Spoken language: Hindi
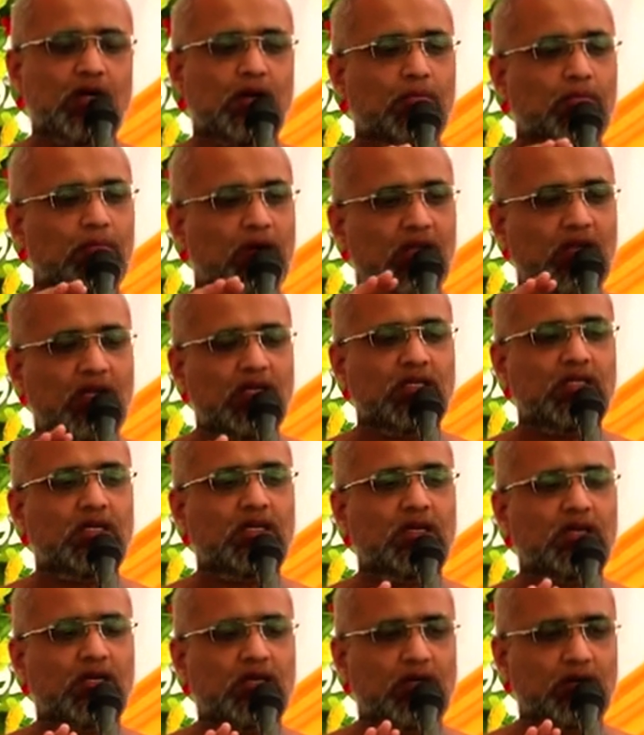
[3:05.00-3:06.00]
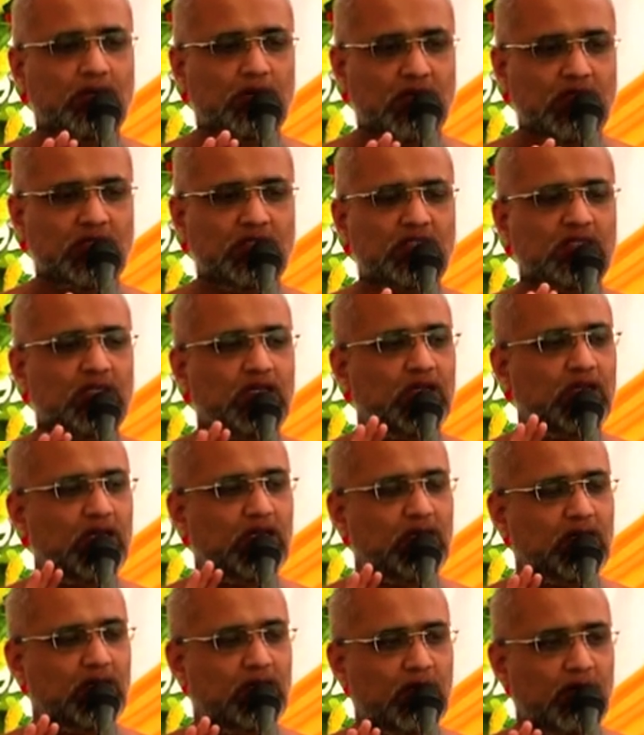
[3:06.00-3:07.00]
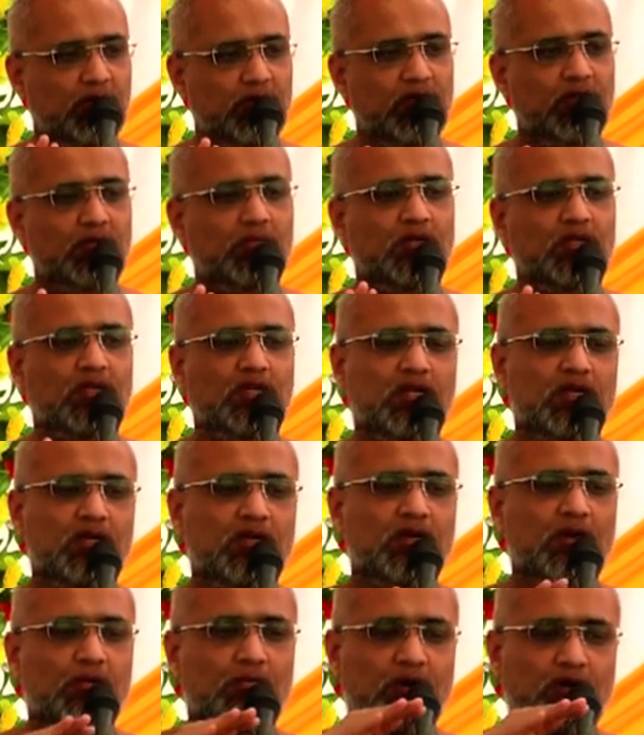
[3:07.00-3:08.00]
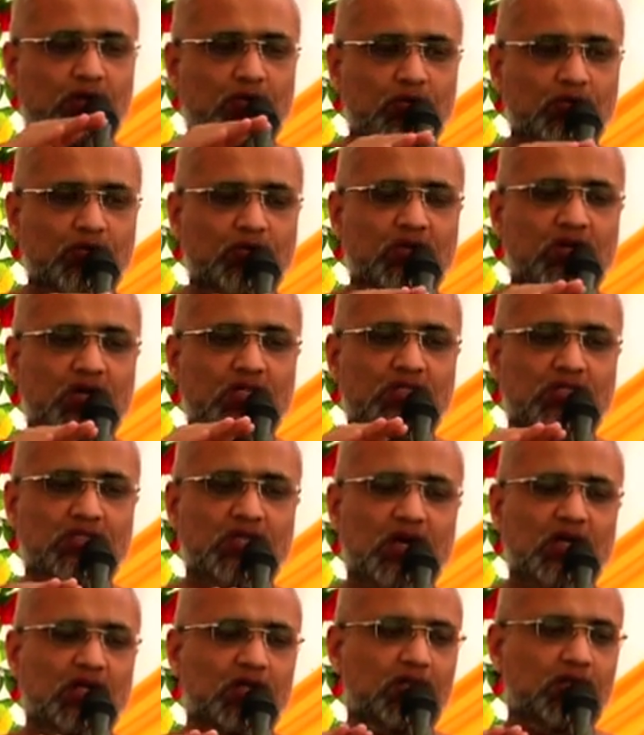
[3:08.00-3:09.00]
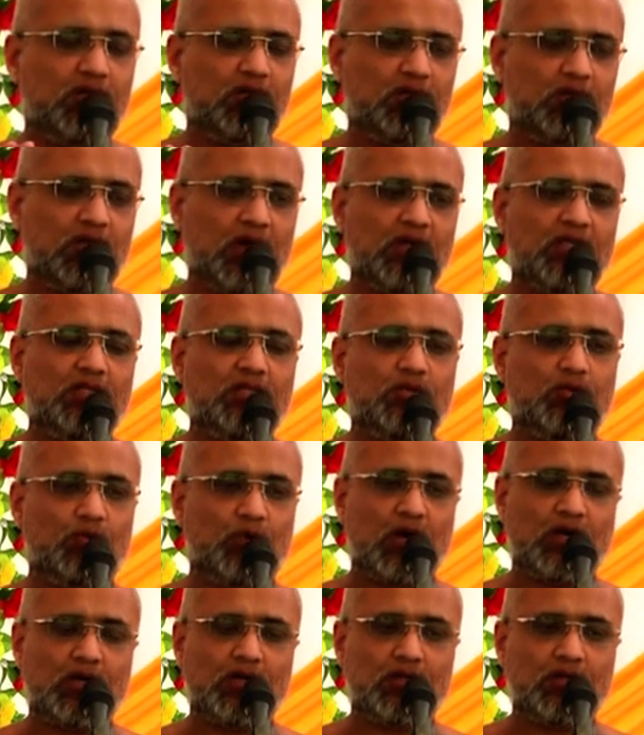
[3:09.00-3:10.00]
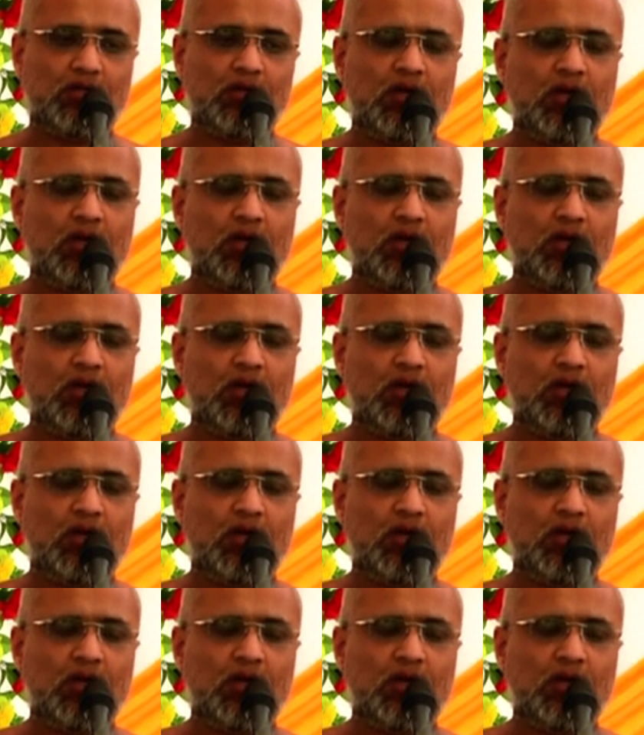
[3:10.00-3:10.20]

भले ही एक मंच एक कमरे में है पर उनका स्थान निर्धारित हुआ कर